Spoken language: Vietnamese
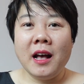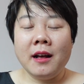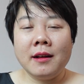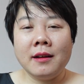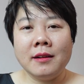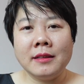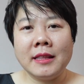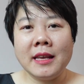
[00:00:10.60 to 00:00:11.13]

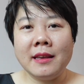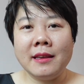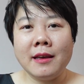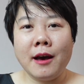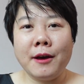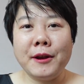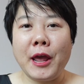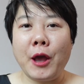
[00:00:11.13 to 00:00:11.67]
À, thì
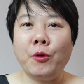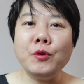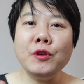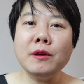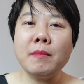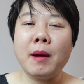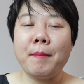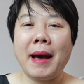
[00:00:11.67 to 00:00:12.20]
ờ, nếu như
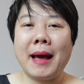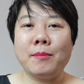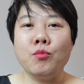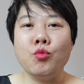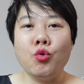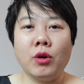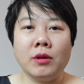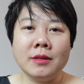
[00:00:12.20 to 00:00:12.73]
mà bạn
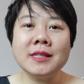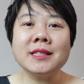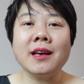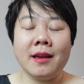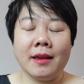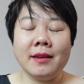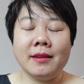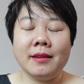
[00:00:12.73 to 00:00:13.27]
muốn
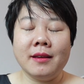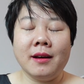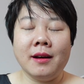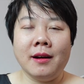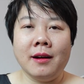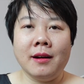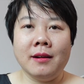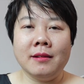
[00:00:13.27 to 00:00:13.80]
dạy
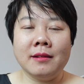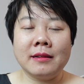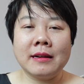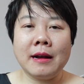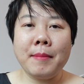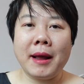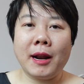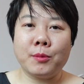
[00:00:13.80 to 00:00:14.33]
uh,
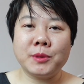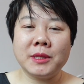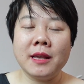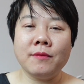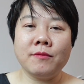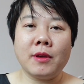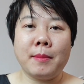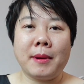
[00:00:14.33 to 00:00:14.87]
các bạn học
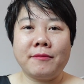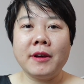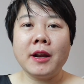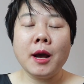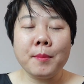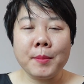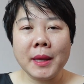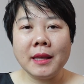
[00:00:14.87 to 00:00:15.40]
sinh về mặt phát
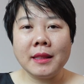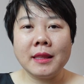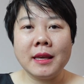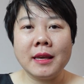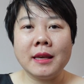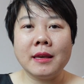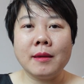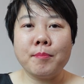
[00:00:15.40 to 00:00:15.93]
âm ấy
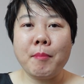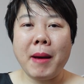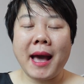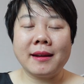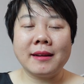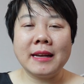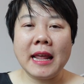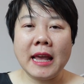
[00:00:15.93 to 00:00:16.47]
thì
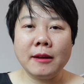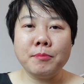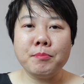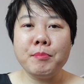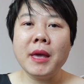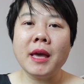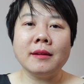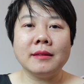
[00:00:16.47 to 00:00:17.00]
bạn
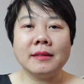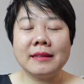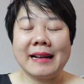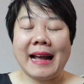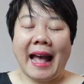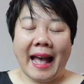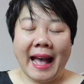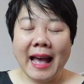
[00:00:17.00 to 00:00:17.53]
nên biết
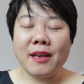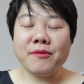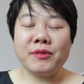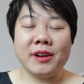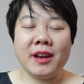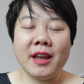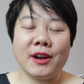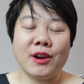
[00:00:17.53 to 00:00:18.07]
cả hai
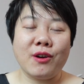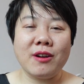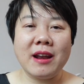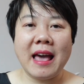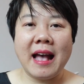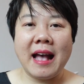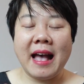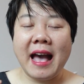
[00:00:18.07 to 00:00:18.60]
vấn đề đó
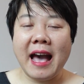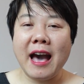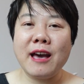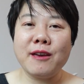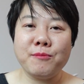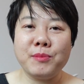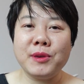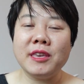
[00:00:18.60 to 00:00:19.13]
là
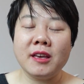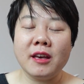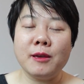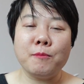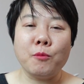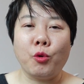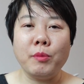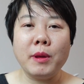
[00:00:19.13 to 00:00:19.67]
IPA
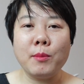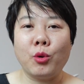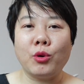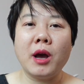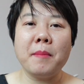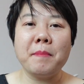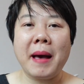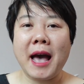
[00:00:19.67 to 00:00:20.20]
44
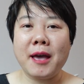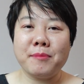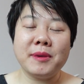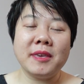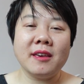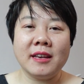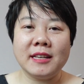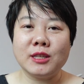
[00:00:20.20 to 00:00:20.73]
âm
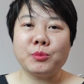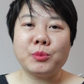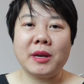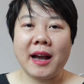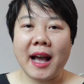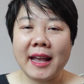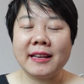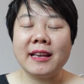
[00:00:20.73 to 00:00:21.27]
IPA trong
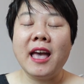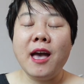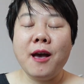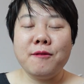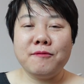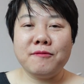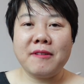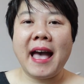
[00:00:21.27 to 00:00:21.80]
tiếng Anh
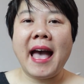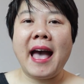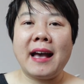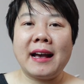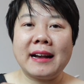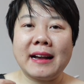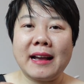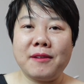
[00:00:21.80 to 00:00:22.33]

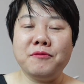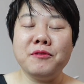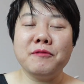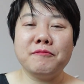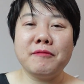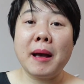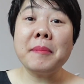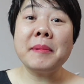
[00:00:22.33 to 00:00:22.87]
và cái
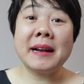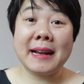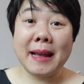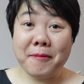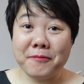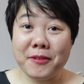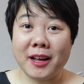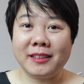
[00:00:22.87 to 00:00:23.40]
phương pháp
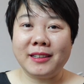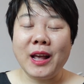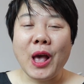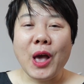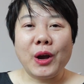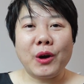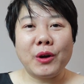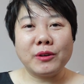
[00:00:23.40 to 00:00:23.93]
ghép vần
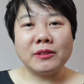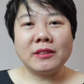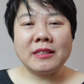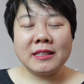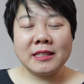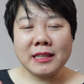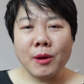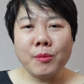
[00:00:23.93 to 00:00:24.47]
còn
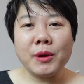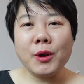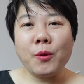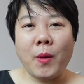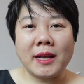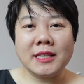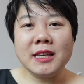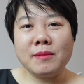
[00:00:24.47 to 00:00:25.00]
trong cái
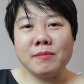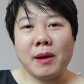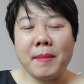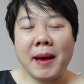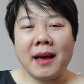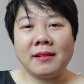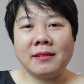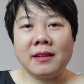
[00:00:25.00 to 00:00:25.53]
quá trình mà
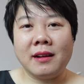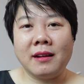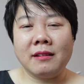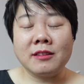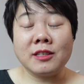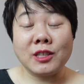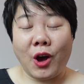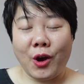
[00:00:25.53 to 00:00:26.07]
bạn
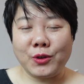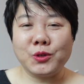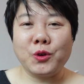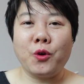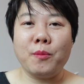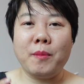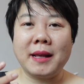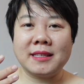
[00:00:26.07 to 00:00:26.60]
uh, giỏi
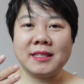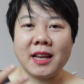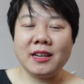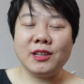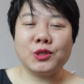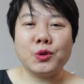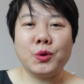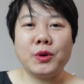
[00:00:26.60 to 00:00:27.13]
rồi bạn dạy
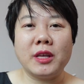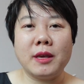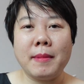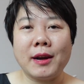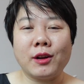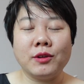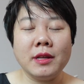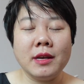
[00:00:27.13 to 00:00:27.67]
được rồi thì
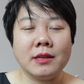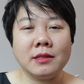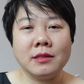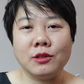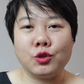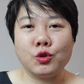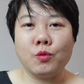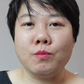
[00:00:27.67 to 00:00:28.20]
bạn có thể
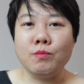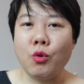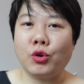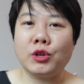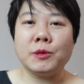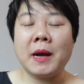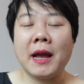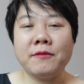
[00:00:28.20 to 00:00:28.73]
sử dụng một
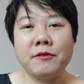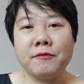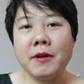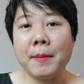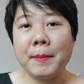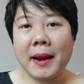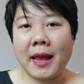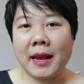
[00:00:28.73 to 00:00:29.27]
trong hai phương
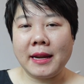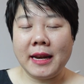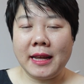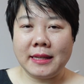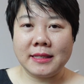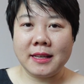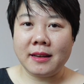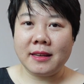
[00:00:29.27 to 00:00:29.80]
pháp này
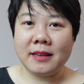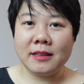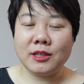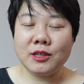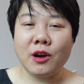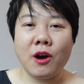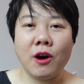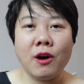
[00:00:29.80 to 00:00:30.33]
để dạy
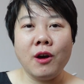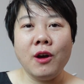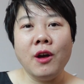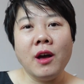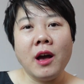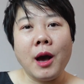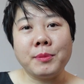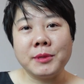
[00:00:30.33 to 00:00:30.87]
cho
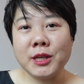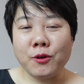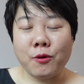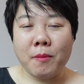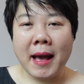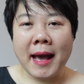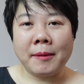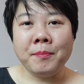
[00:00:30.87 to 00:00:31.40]
học sinh của
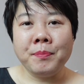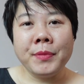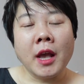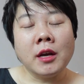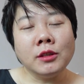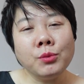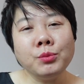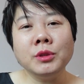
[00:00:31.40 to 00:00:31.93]
bạn
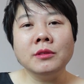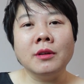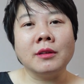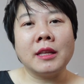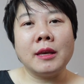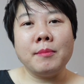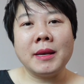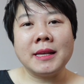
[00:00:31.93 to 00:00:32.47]
thông thường
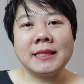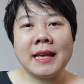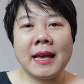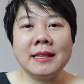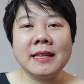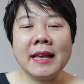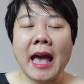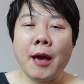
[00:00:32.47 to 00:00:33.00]
thì mình
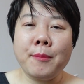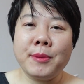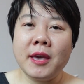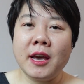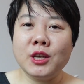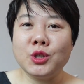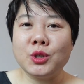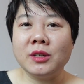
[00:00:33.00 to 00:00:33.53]
sẽ dạy
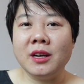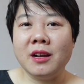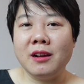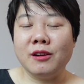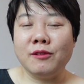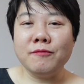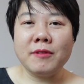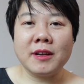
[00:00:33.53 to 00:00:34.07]
IPA cho người
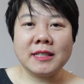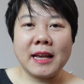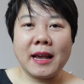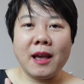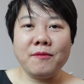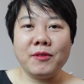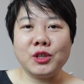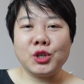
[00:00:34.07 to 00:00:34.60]
lớn và dạy
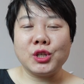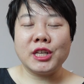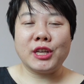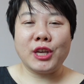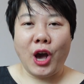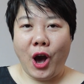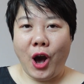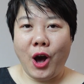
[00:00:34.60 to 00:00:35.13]
ghép vần cho trẻ
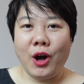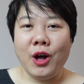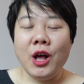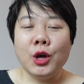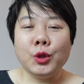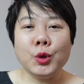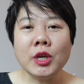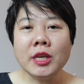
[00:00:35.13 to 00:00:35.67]
nhỏ
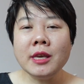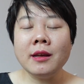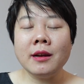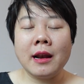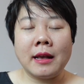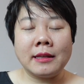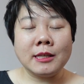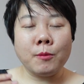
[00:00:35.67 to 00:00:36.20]
tuy nhiên
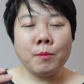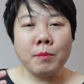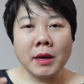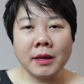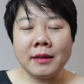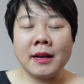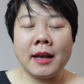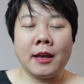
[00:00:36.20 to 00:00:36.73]
là trong
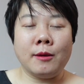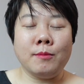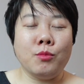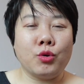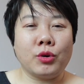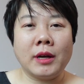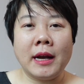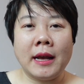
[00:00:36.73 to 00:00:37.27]
bất kể
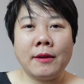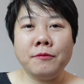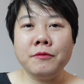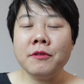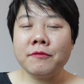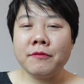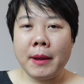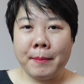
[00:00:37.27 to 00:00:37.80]
một cái
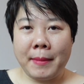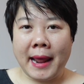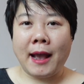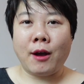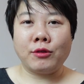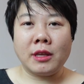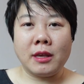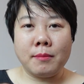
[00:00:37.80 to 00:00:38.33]
phương pháp
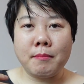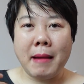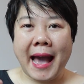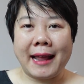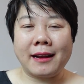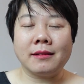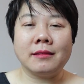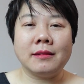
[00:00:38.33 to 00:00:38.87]
nào thì
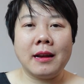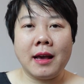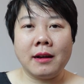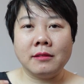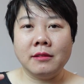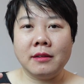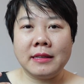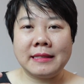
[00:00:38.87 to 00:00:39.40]
bạn là
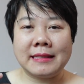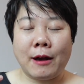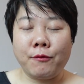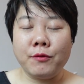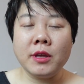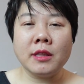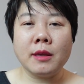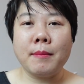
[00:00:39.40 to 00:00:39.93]
người giáo
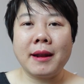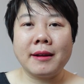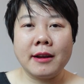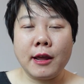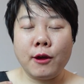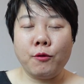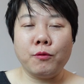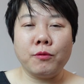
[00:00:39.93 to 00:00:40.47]
viên thì bạn
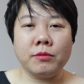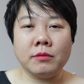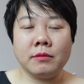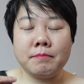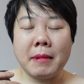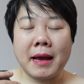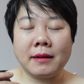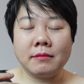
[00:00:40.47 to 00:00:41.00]
đều
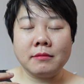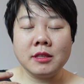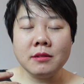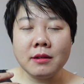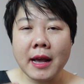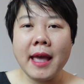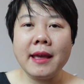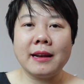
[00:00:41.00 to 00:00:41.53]
bạn
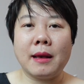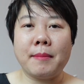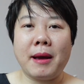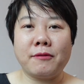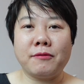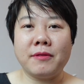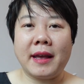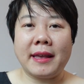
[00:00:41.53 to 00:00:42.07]
trước hết là
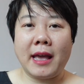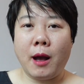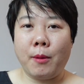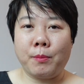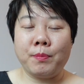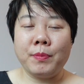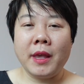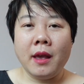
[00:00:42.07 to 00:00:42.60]
bạn phải
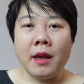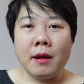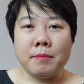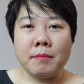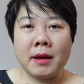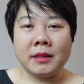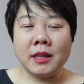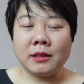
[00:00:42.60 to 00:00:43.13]
học
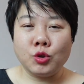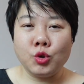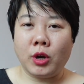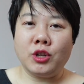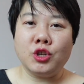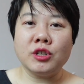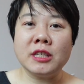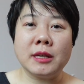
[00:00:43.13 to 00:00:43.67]
mà thật chuẩn
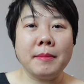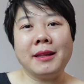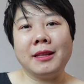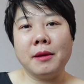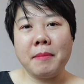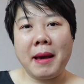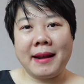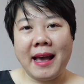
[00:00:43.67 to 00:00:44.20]
cho chính bản
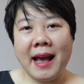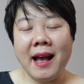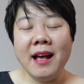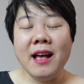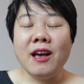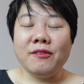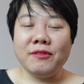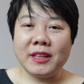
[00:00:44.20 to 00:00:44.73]
thân bạn đã
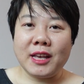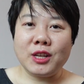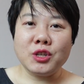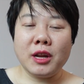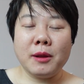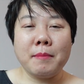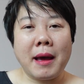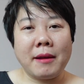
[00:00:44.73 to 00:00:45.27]
vì thế cho
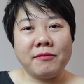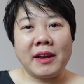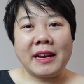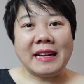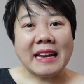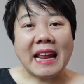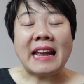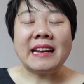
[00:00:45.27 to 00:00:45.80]
nên bạn phải
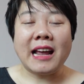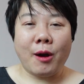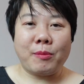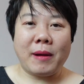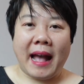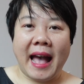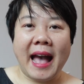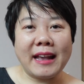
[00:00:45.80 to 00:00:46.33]
nên học
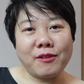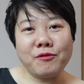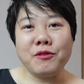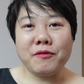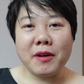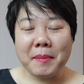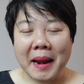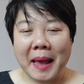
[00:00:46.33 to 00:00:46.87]
cả hai cái
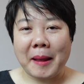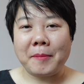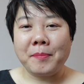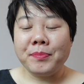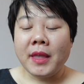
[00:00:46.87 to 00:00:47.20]
phương pháp này